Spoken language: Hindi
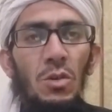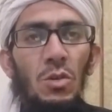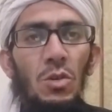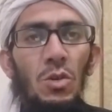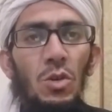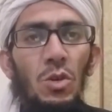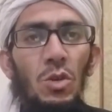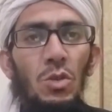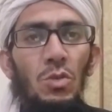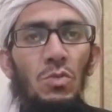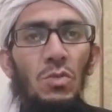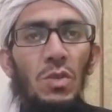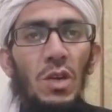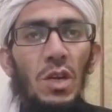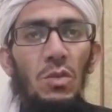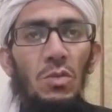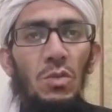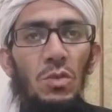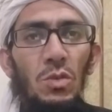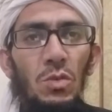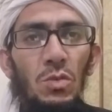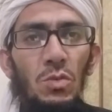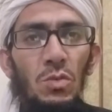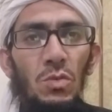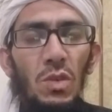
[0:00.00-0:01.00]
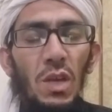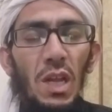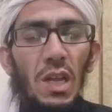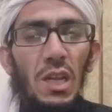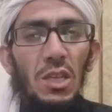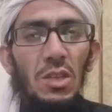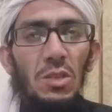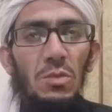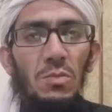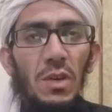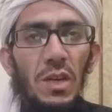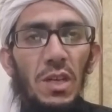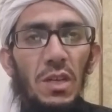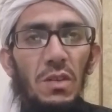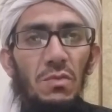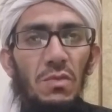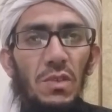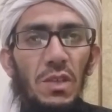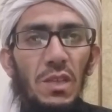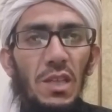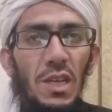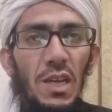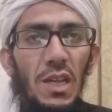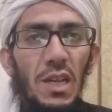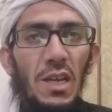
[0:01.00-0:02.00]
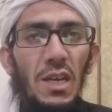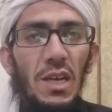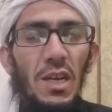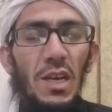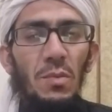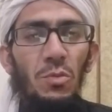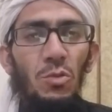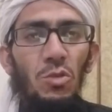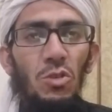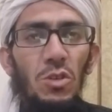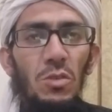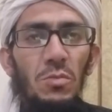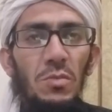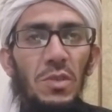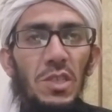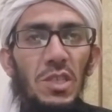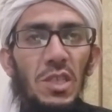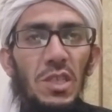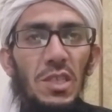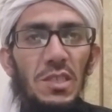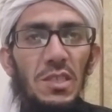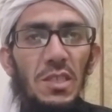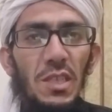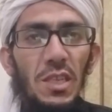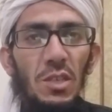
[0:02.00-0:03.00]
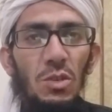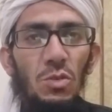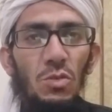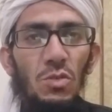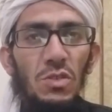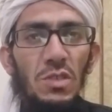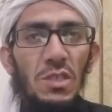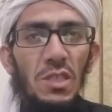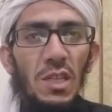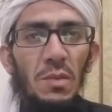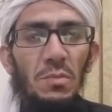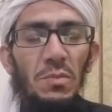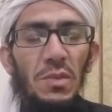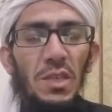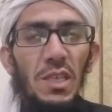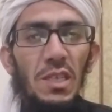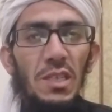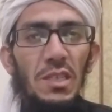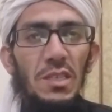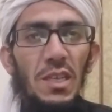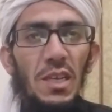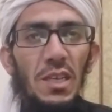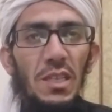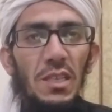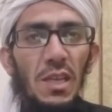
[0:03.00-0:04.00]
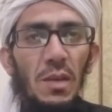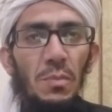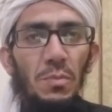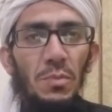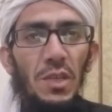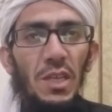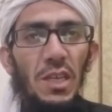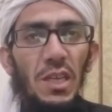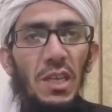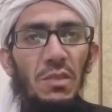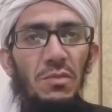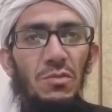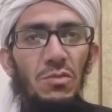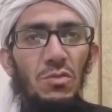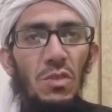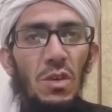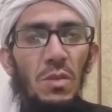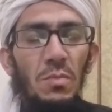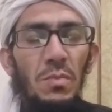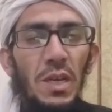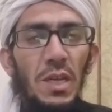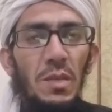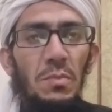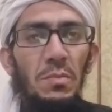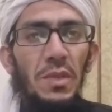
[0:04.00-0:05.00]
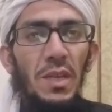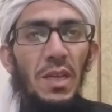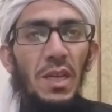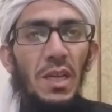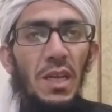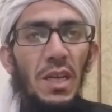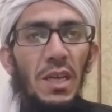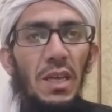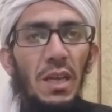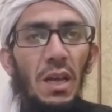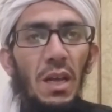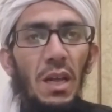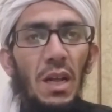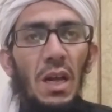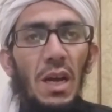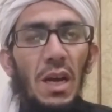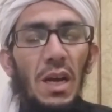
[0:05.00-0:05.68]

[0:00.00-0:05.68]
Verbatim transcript: और दुआ गो हूँ कि अल्लाह तबारक व ताली आपको हमेशा सेहत और सलामती के साथ अपने हिफ्ज़ व अमान में रखे